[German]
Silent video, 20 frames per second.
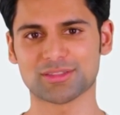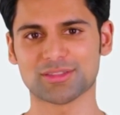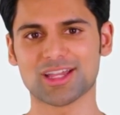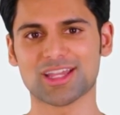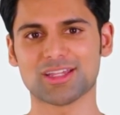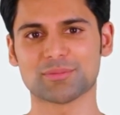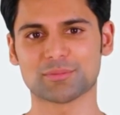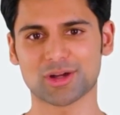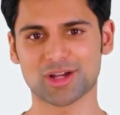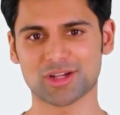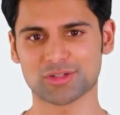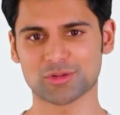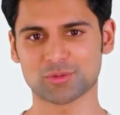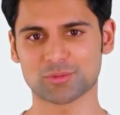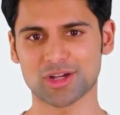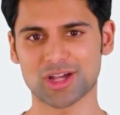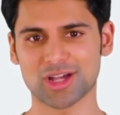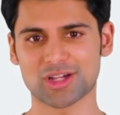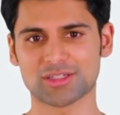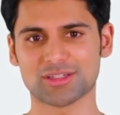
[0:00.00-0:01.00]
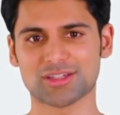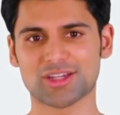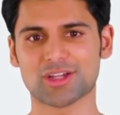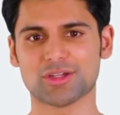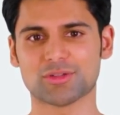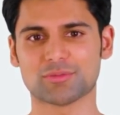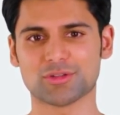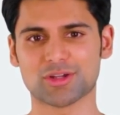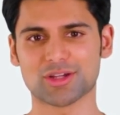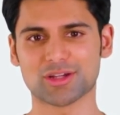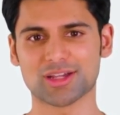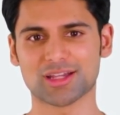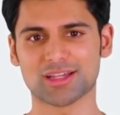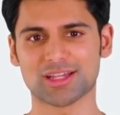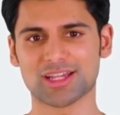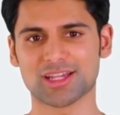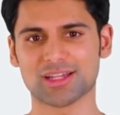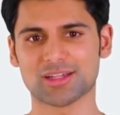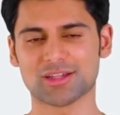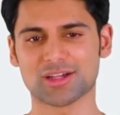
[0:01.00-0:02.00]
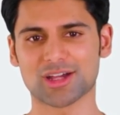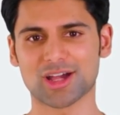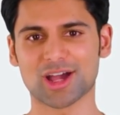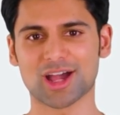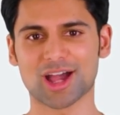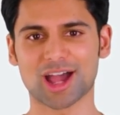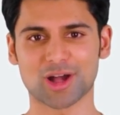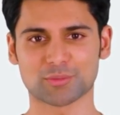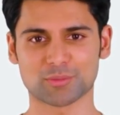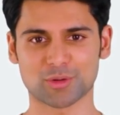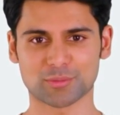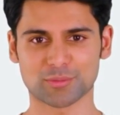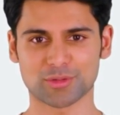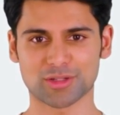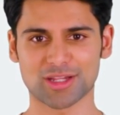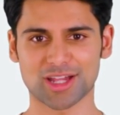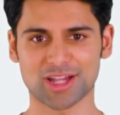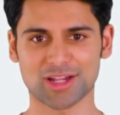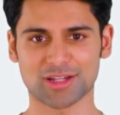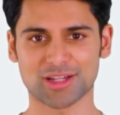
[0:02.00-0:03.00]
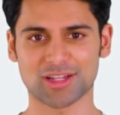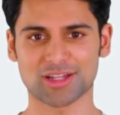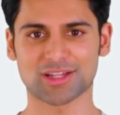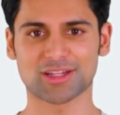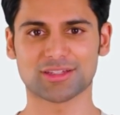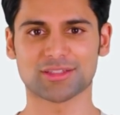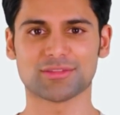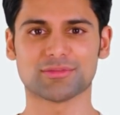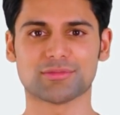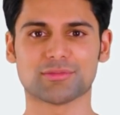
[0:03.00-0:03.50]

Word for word: Das mag zunächst nicht viel klingen, aber bedenke,